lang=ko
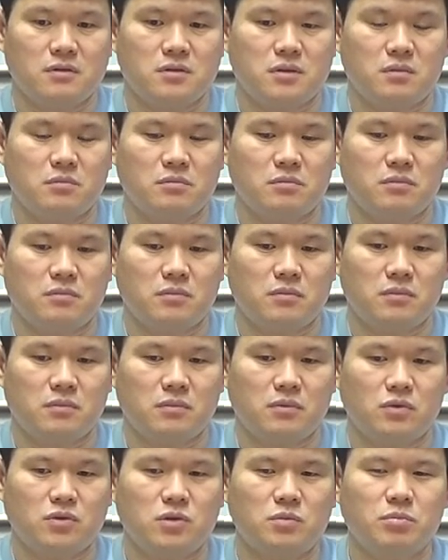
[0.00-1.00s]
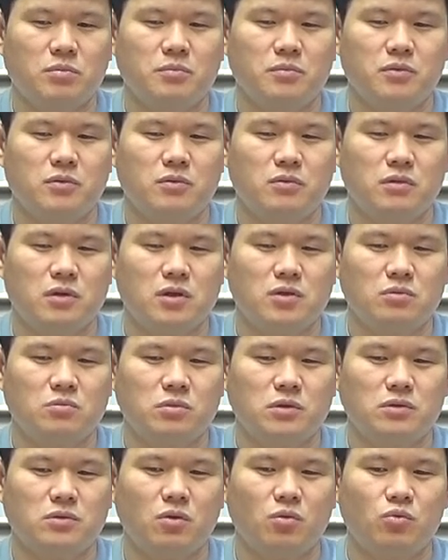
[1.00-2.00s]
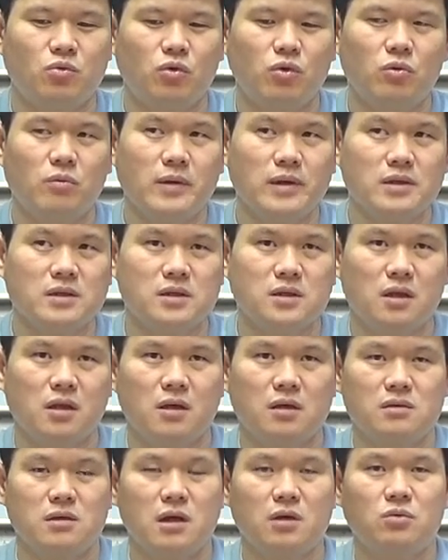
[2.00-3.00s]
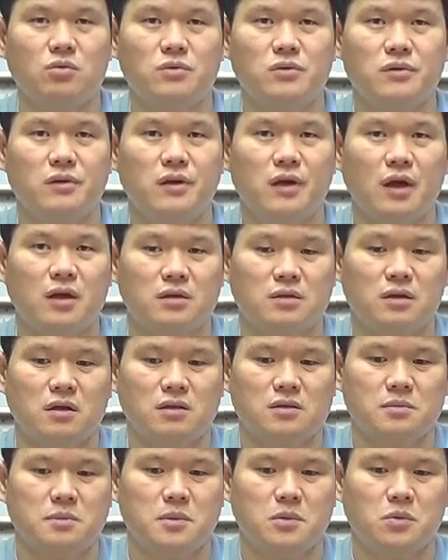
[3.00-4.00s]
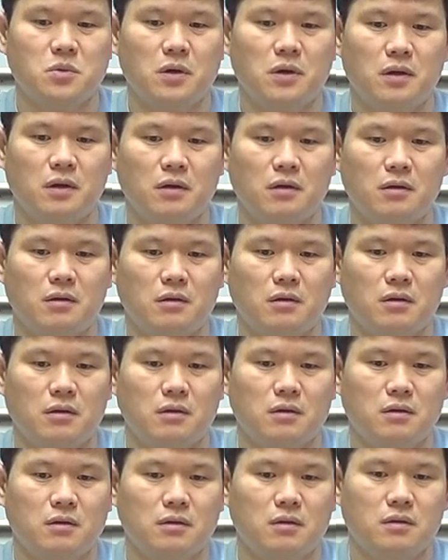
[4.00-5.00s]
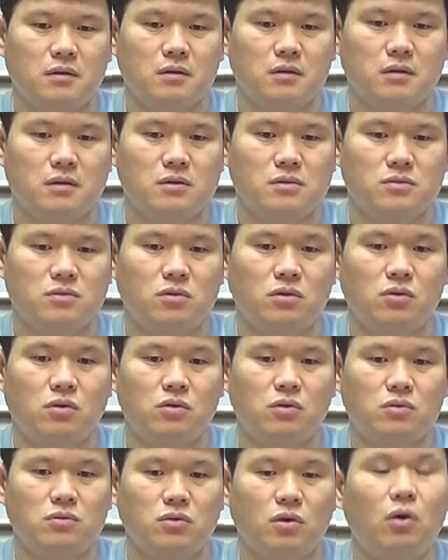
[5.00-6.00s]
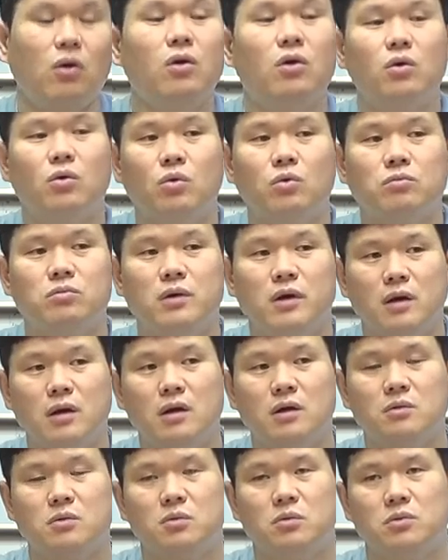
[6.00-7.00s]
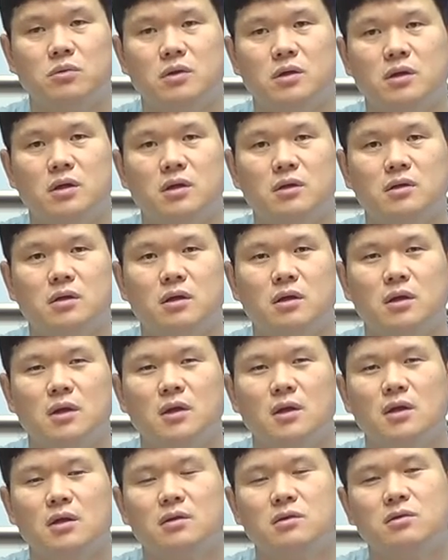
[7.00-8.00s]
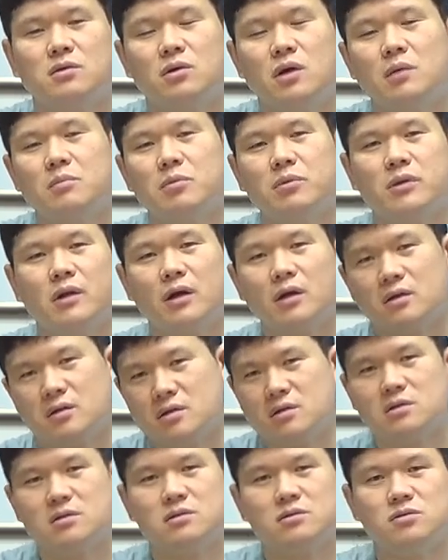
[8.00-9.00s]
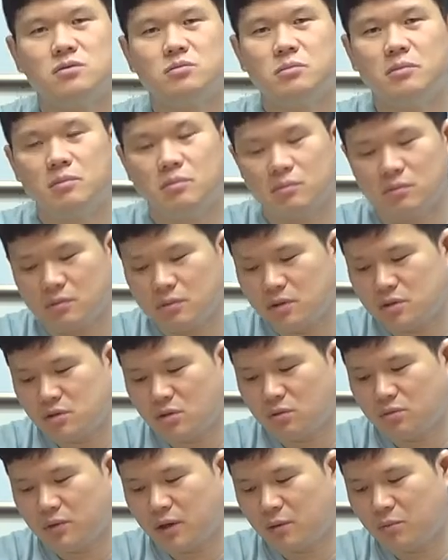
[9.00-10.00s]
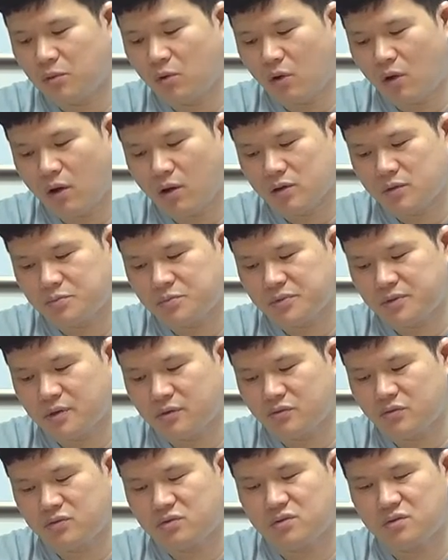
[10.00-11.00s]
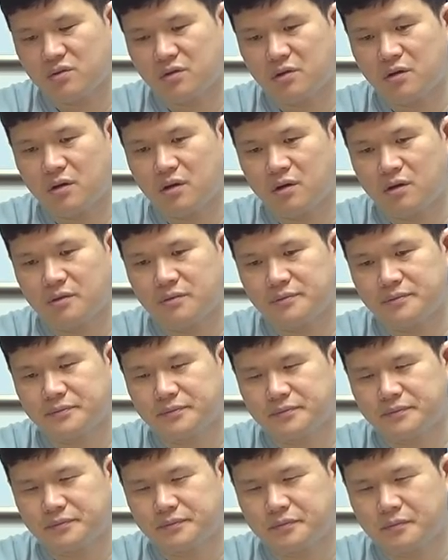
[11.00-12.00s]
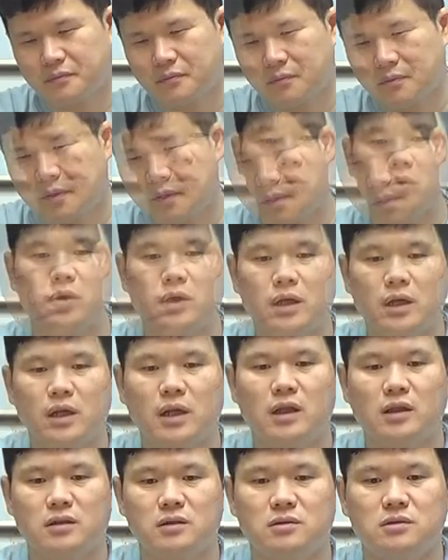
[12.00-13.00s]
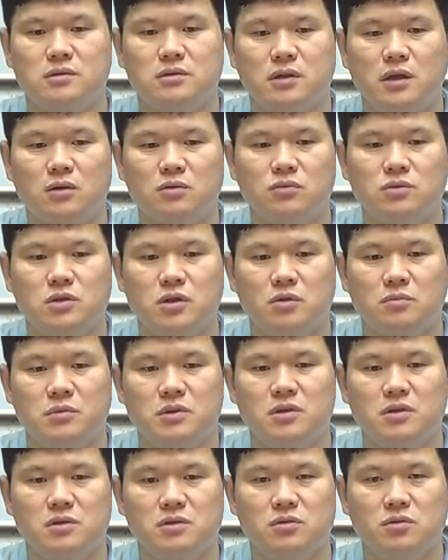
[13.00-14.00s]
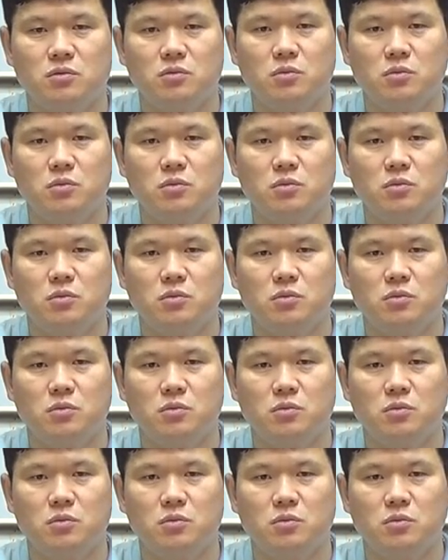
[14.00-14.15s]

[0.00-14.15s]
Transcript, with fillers: 참 어찌 보면 예전보다 더 위험한 시대에 살고 있는 게 아닌가 싶기도 해. 그래서 더, 더 공부하라고 얘기를 하는데, 그걸 한번 내가 리스트를 좀, 리스트업을 해볼까 싶은 생각도 드는 게, 갓 결혼한 애들하고 이제 미팅을